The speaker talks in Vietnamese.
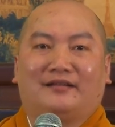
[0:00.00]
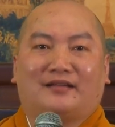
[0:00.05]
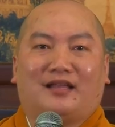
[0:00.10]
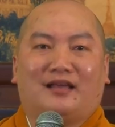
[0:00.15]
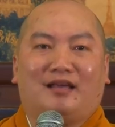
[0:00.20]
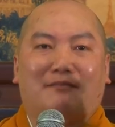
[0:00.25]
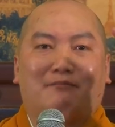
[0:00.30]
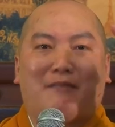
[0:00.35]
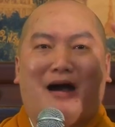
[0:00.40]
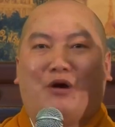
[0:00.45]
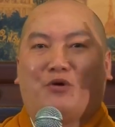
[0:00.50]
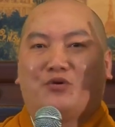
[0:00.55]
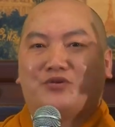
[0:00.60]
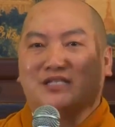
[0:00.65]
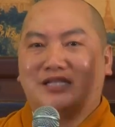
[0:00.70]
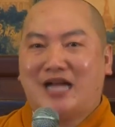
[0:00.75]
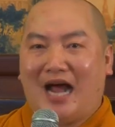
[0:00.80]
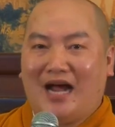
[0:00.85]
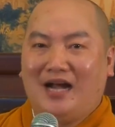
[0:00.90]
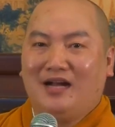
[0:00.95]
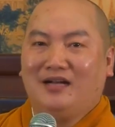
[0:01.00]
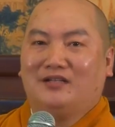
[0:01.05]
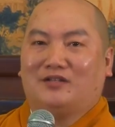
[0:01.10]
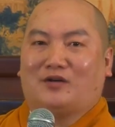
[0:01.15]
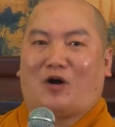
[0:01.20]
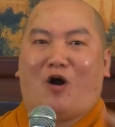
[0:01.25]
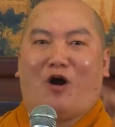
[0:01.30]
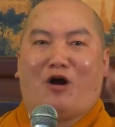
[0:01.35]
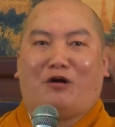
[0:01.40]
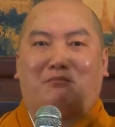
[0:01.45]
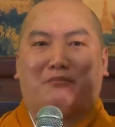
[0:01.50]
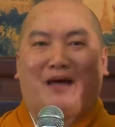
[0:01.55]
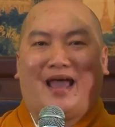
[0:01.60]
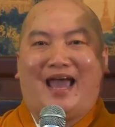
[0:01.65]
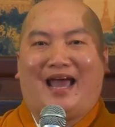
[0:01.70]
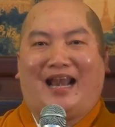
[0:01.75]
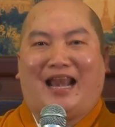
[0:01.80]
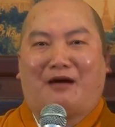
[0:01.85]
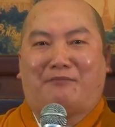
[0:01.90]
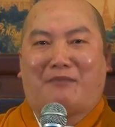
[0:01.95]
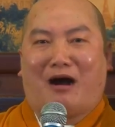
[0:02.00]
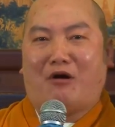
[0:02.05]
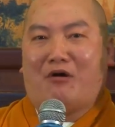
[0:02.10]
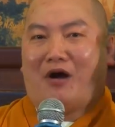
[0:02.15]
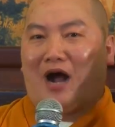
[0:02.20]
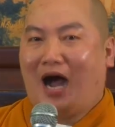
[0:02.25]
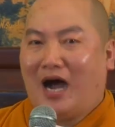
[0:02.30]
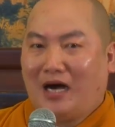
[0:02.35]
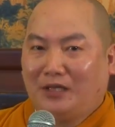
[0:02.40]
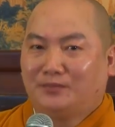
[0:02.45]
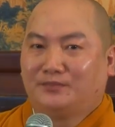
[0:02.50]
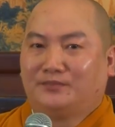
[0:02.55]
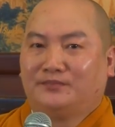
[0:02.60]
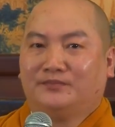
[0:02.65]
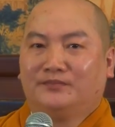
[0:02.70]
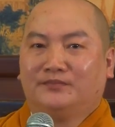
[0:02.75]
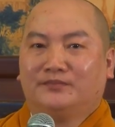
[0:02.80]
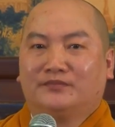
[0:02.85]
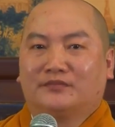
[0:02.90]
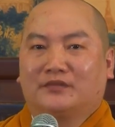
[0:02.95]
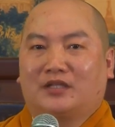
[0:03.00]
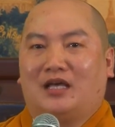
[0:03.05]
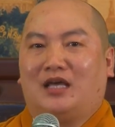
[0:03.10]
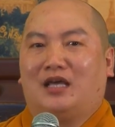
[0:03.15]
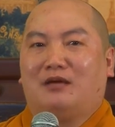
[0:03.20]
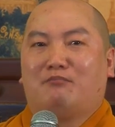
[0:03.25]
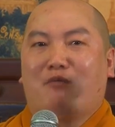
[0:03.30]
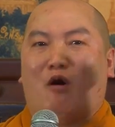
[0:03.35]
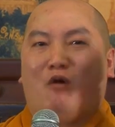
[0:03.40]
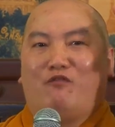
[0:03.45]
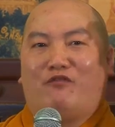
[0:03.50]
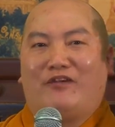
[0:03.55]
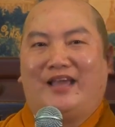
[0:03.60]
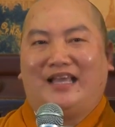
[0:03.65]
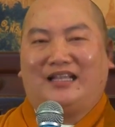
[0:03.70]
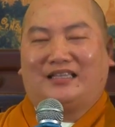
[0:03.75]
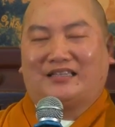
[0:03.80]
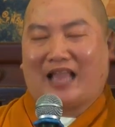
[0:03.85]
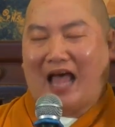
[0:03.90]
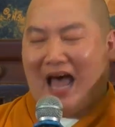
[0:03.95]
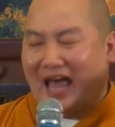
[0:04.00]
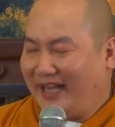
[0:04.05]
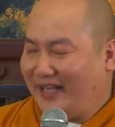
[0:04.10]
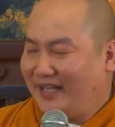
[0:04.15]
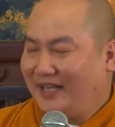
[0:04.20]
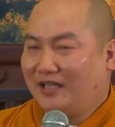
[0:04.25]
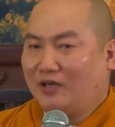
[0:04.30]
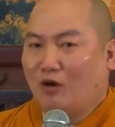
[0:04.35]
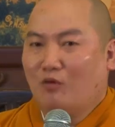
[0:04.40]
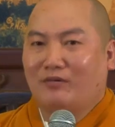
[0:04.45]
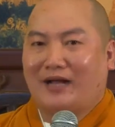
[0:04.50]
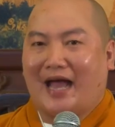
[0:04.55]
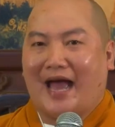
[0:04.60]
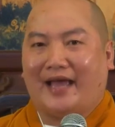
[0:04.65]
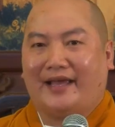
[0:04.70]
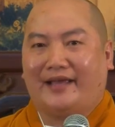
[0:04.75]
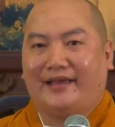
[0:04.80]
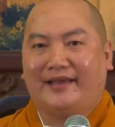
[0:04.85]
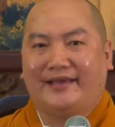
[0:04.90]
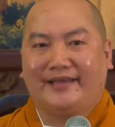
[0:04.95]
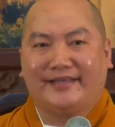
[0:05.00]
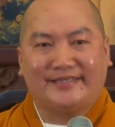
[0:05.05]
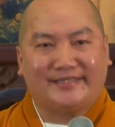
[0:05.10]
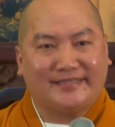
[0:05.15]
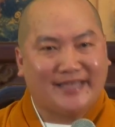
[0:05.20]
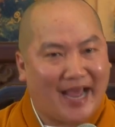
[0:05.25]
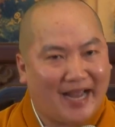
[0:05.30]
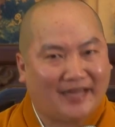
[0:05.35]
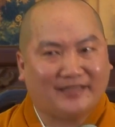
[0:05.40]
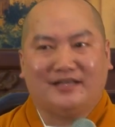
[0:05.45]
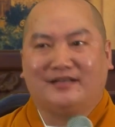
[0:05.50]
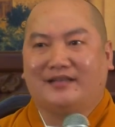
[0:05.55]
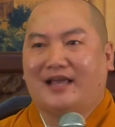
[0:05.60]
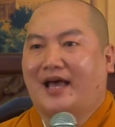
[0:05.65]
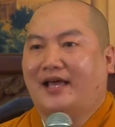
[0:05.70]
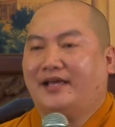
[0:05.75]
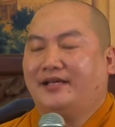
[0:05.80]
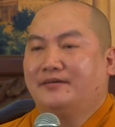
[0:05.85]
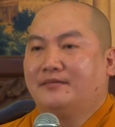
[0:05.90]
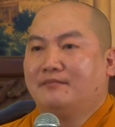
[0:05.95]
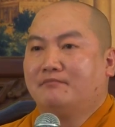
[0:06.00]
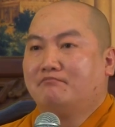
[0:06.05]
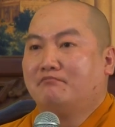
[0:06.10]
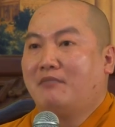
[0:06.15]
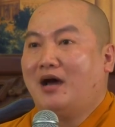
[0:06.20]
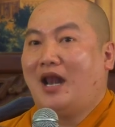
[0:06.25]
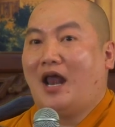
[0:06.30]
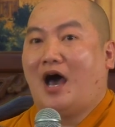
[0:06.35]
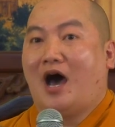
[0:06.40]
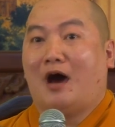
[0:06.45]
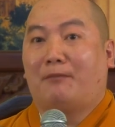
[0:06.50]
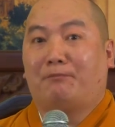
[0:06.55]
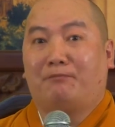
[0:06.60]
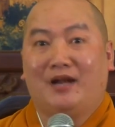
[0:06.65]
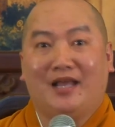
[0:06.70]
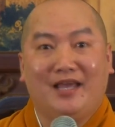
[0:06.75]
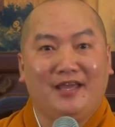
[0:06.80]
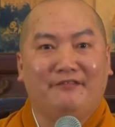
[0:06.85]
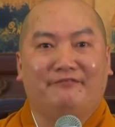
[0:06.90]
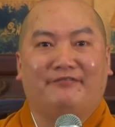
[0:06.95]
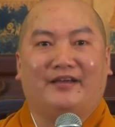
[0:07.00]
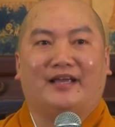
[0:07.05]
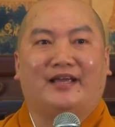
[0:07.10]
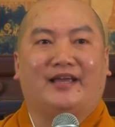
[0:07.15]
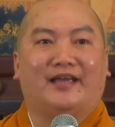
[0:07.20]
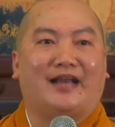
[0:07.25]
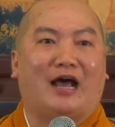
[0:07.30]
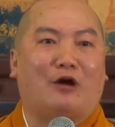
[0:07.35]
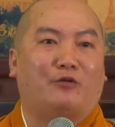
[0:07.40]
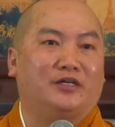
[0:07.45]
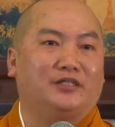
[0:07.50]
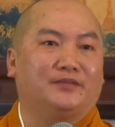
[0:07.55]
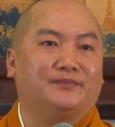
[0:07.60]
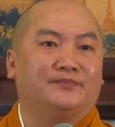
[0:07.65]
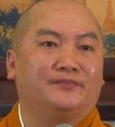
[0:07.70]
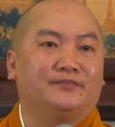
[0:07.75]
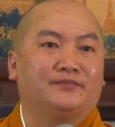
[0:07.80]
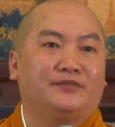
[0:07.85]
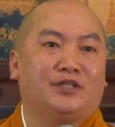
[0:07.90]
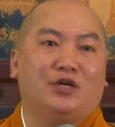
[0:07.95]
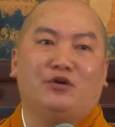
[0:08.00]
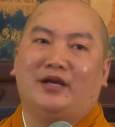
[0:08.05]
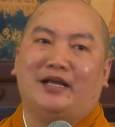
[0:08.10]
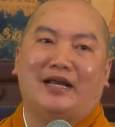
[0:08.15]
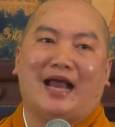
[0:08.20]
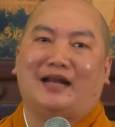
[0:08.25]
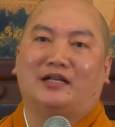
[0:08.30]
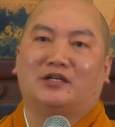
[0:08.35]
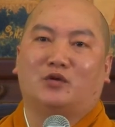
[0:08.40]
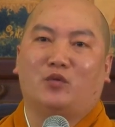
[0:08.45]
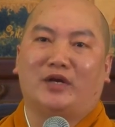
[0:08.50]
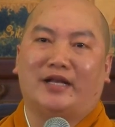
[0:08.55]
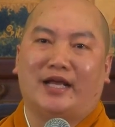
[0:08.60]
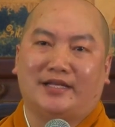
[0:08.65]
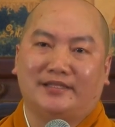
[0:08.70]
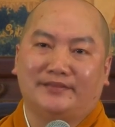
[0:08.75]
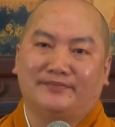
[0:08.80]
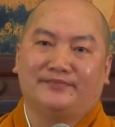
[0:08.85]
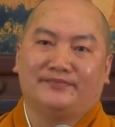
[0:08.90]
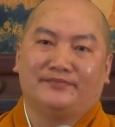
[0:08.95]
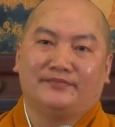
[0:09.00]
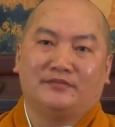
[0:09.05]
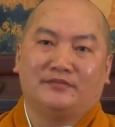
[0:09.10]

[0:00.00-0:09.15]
thì màu trắng, còn mẹ là màu hồng, thì một vị thầy cũng cài y chang như vậy mới là hợp lý về nghĩa đạo đức, nếu khi đã được quy định.